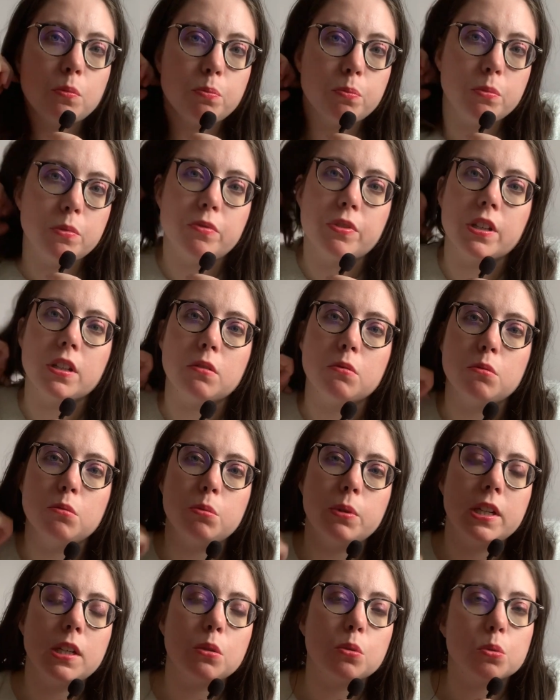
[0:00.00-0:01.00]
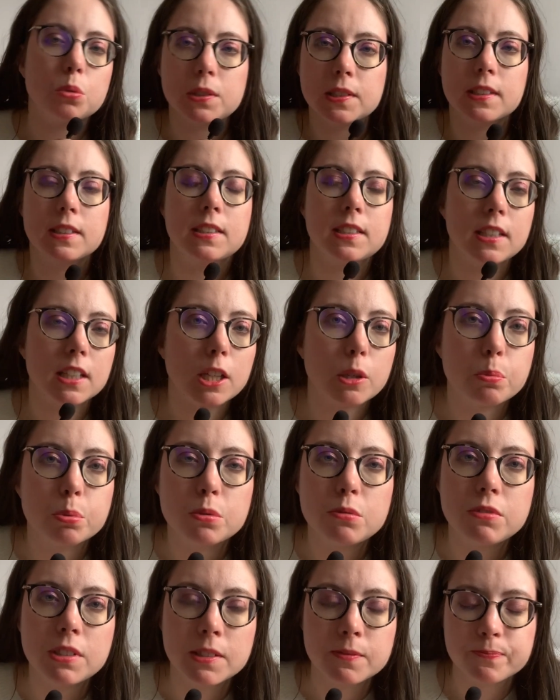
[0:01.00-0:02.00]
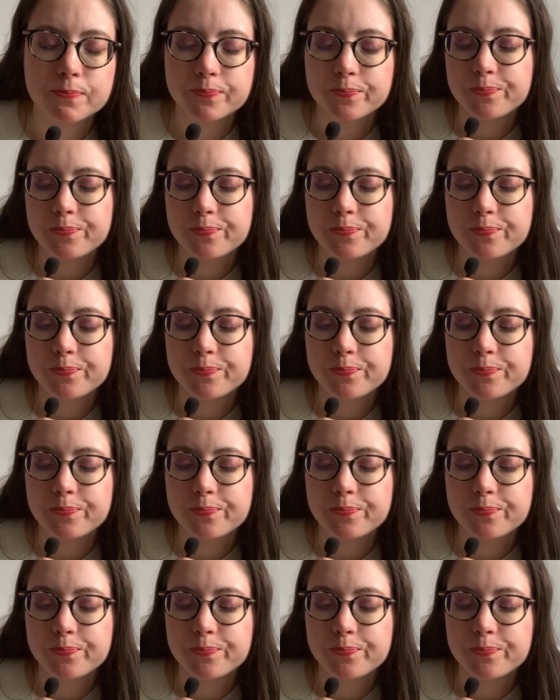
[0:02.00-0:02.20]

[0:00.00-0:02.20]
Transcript: enfin ouais, ressentir, éprouver.